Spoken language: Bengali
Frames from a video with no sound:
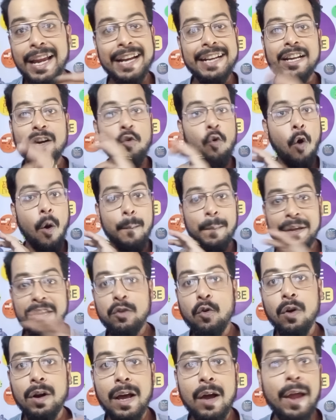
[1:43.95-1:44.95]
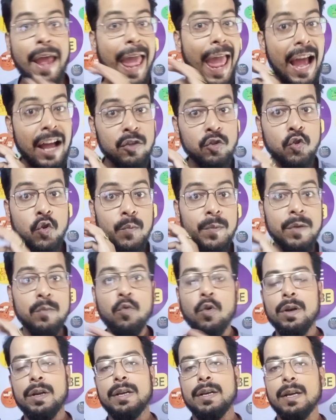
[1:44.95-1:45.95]
এটা কপি করা একদমই
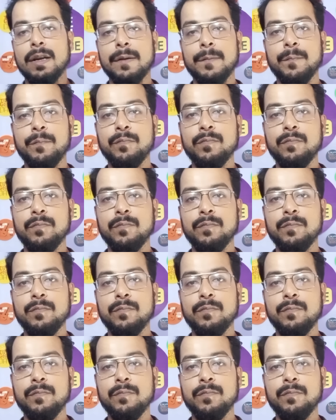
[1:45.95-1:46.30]
বলে না